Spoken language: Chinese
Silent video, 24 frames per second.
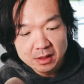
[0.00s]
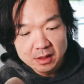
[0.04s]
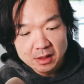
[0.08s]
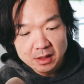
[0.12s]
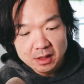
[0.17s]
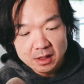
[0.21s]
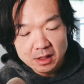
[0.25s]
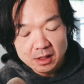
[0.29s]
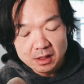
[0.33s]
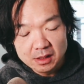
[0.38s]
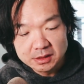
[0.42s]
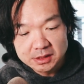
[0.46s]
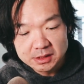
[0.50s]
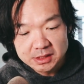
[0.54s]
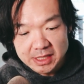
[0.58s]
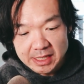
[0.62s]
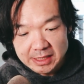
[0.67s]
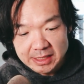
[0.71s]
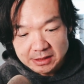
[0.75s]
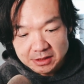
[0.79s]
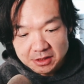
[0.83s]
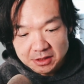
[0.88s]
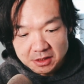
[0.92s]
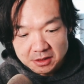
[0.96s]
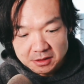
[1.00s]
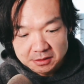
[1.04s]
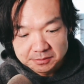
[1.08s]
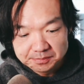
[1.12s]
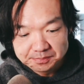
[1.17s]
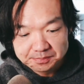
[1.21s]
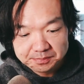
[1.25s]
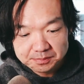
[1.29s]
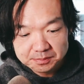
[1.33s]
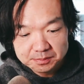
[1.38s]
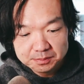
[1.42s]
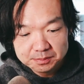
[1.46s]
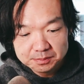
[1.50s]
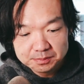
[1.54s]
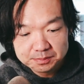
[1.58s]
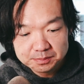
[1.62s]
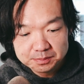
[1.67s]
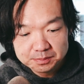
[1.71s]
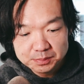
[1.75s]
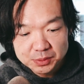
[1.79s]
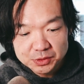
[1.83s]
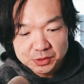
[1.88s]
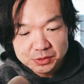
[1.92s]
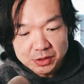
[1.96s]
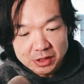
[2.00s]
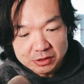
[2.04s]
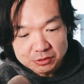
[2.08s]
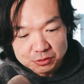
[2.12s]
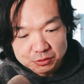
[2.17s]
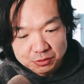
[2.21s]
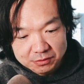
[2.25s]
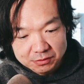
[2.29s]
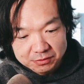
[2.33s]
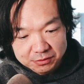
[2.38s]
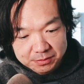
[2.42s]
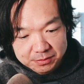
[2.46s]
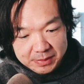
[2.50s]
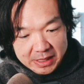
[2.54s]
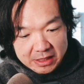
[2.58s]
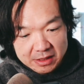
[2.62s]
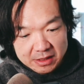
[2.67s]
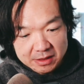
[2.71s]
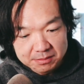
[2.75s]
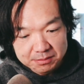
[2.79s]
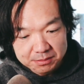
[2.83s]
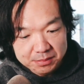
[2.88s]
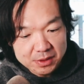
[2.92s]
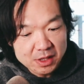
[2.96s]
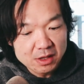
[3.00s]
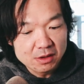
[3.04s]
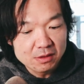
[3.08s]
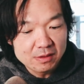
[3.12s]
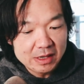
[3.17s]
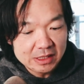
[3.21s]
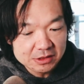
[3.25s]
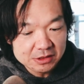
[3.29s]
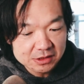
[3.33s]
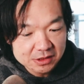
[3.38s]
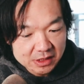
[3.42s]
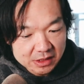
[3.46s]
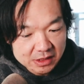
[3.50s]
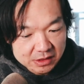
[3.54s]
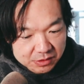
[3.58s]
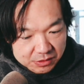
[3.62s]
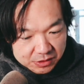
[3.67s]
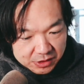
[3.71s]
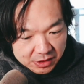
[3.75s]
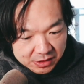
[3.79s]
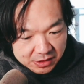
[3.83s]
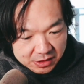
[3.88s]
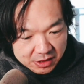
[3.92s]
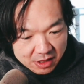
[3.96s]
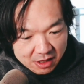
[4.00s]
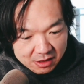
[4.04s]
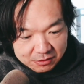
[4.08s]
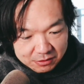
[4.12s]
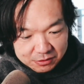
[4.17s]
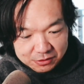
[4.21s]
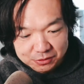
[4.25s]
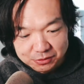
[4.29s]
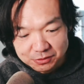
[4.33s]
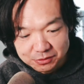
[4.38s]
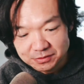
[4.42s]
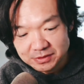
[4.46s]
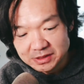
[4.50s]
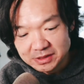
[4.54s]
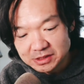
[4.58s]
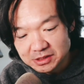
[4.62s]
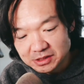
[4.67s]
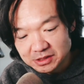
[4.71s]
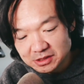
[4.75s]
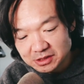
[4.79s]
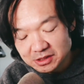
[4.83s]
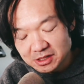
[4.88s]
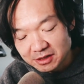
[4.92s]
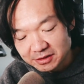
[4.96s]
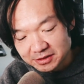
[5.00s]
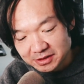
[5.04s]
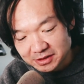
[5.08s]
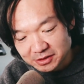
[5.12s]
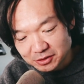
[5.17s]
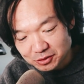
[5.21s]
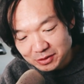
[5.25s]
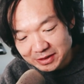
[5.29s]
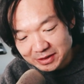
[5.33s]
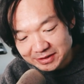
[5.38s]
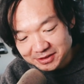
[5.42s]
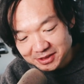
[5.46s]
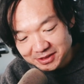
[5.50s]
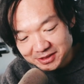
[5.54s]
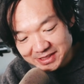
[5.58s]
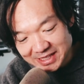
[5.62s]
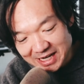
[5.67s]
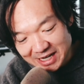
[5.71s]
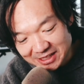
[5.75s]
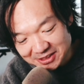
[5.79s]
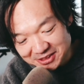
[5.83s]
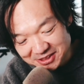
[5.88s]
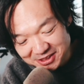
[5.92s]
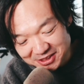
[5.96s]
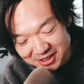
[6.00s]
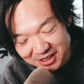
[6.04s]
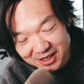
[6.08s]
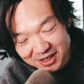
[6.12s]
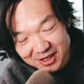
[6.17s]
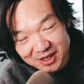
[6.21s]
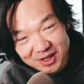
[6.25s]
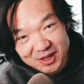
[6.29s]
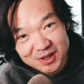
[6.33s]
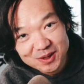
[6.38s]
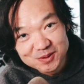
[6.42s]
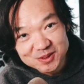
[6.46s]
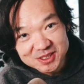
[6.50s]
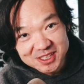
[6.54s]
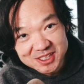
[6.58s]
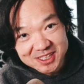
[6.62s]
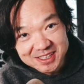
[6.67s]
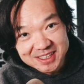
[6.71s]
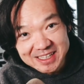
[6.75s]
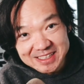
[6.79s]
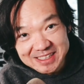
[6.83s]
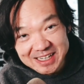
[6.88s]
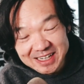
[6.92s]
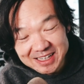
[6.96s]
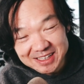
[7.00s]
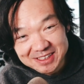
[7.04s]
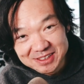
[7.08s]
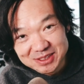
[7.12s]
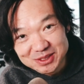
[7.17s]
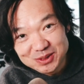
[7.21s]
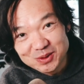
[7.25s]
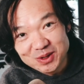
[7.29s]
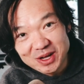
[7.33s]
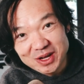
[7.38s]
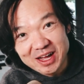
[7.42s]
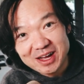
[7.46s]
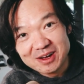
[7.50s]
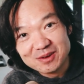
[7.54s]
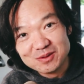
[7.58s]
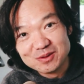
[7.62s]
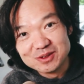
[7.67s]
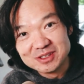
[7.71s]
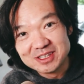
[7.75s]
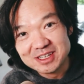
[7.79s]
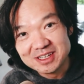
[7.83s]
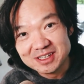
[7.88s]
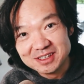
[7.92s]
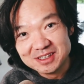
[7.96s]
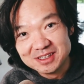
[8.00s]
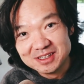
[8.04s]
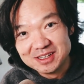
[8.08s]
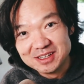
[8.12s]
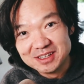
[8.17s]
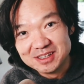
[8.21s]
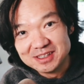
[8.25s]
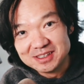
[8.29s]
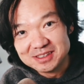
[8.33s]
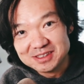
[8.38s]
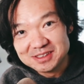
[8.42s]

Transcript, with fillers: 好，下一条，不需要说服别人，不要花时间去争吵，除非争吵能创造价值。我想大家可能都看过那个